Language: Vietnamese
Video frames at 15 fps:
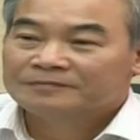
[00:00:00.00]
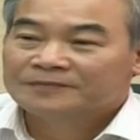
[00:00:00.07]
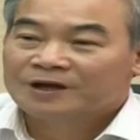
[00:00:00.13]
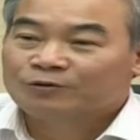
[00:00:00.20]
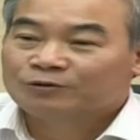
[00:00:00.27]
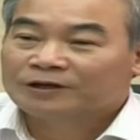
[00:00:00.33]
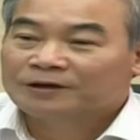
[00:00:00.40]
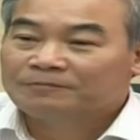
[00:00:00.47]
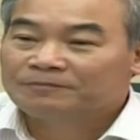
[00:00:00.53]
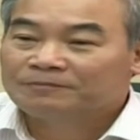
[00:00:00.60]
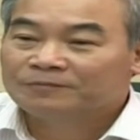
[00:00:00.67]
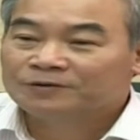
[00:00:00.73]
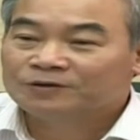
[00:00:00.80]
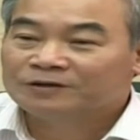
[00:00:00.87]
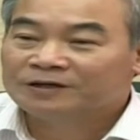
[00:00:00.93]
học tập
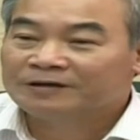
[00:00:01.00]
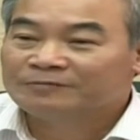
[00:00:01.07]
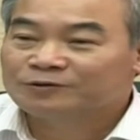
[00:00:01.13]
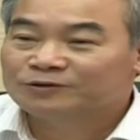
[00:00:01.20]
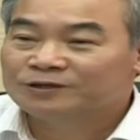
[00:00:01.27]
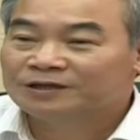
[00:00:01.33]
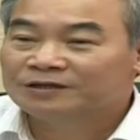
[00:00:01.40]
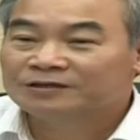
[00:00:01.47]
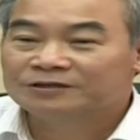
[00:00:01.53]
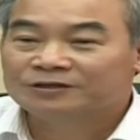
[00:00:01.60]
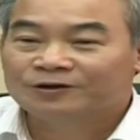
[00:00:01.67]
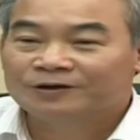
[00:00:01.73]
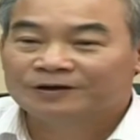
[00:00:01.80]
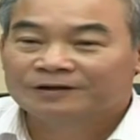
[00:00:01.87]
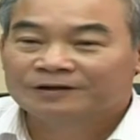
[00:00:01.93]
cho các em học sinh tự
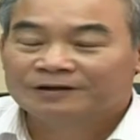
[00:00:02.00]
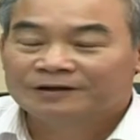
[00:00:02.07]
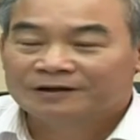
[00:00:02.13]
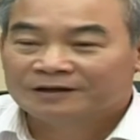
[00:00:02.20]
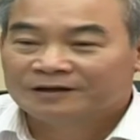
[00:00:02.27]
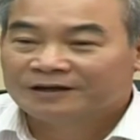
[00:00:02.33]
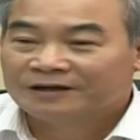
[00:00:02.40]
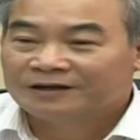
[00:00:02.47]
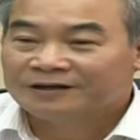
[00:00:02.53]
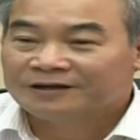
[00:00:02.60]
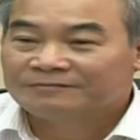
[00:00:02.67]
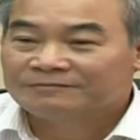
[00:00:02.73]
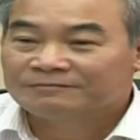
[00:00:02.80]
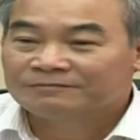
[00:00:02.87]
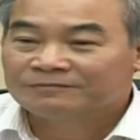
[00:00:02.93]
chọn để các
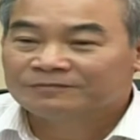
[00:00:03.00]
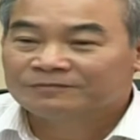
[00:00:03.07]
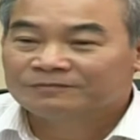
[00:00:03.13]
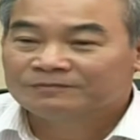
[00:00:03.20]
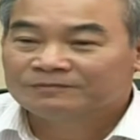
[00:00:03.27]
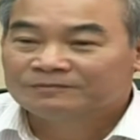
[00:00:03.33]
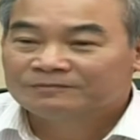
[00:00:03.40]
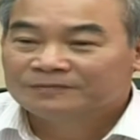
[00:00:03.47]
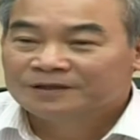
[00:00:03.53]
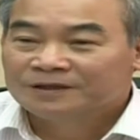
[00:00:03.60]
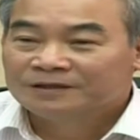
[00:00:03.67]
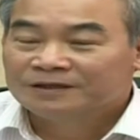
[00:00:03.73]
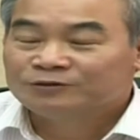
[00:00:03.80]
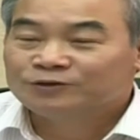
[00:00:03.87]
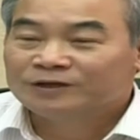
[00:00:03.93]
em
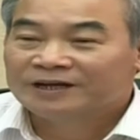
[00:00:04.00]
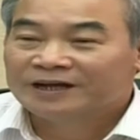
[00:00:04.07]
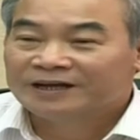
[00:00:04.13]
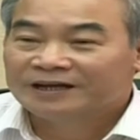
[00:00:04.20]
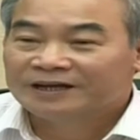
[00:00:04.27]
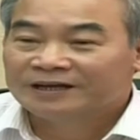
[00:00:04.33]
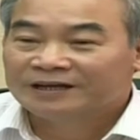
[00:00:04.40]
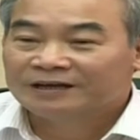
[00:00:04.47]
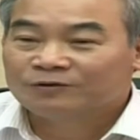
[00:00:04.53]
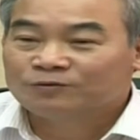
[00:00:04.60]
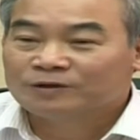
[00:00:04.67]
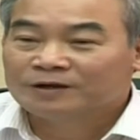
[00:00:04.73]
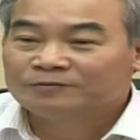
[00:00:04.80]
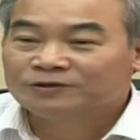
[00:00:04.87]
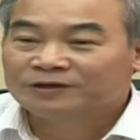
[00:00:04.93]
những chuyên đề này để cung
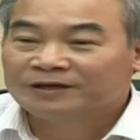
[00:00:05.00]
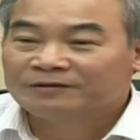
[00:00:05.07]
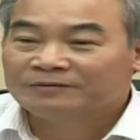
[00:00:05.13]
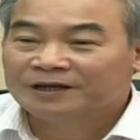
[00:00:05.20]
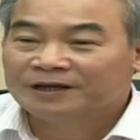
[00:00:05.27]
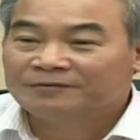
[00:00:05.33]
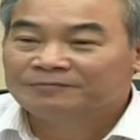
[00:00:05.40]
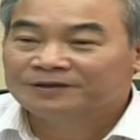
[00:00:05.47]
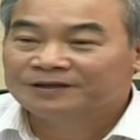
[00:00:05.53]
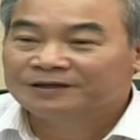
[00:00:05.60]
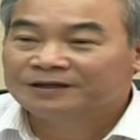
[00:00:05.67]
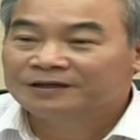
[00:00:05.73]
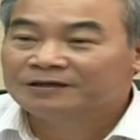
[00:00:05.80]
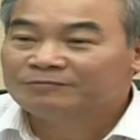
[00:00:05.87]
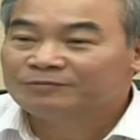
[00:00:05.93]
cấp cho các em thêm
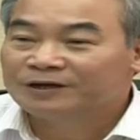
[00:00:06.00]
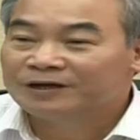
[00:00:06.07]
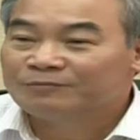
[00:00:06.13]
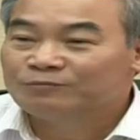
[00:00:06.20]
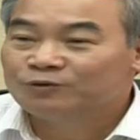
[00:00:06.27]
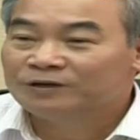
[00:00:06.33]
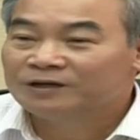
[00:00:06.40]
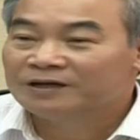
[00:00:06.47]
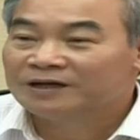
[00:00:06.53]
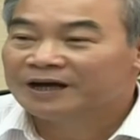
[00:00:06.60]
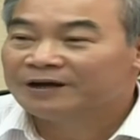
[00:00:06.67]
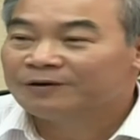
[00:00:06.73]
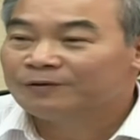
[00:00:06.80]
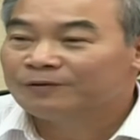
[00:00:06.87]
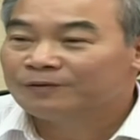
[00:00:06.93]
những kiến thức mà các em muốn nâng
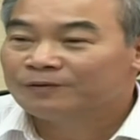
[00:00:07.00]
cao